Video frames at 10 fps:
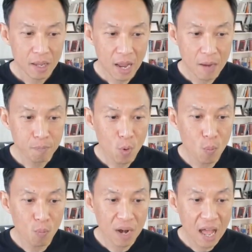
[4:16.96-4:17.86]
เห็น
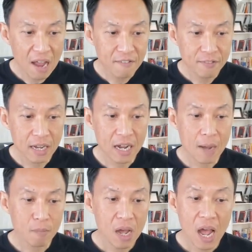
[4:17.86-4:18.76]
ปุ่ม Live นะค
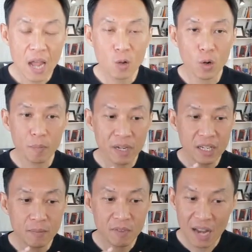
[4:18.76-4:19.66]
รับ ให้กดไป
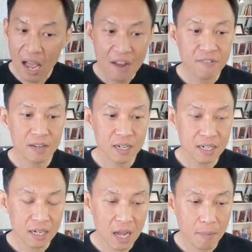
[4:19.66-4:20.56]
ที่ Live เลย
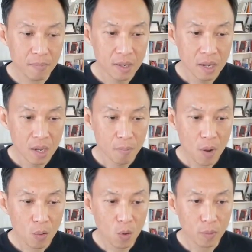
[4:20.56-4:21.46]
นะครับ
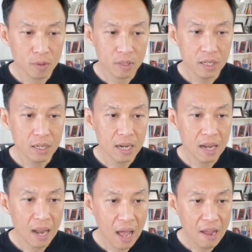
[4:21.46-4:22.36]
พอกดที่
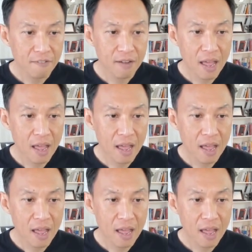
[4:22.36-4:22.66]
Live